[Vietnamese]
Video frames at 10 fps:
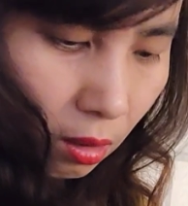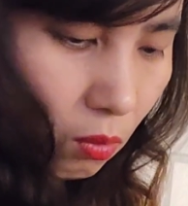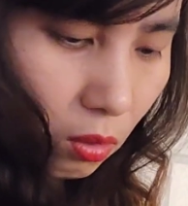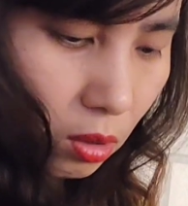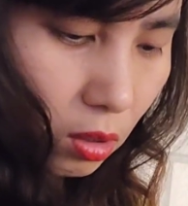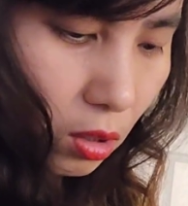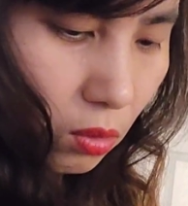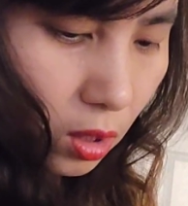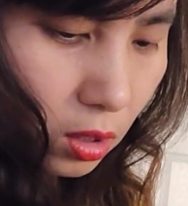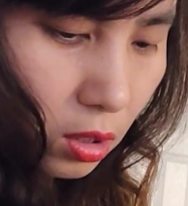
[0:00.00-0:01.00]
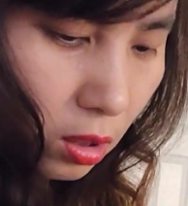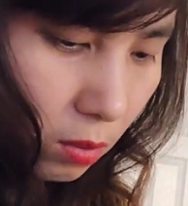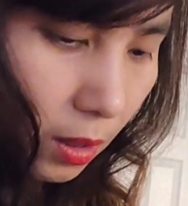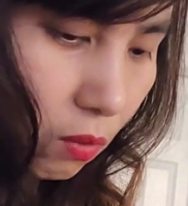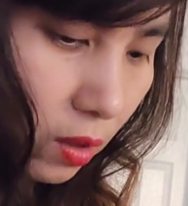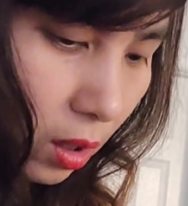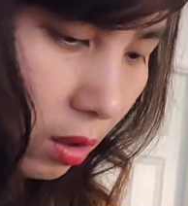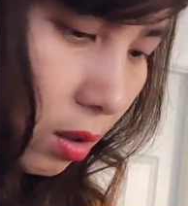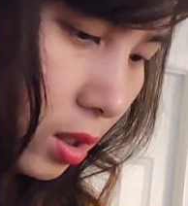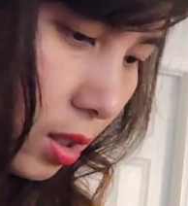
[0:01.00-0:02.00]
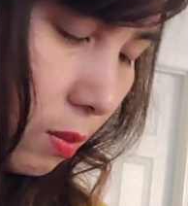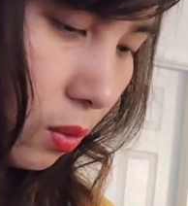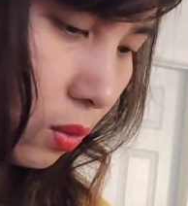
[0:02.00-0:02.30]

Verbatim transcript: không có được nhiều như lần trước nhưng mà vẫn là có cái sample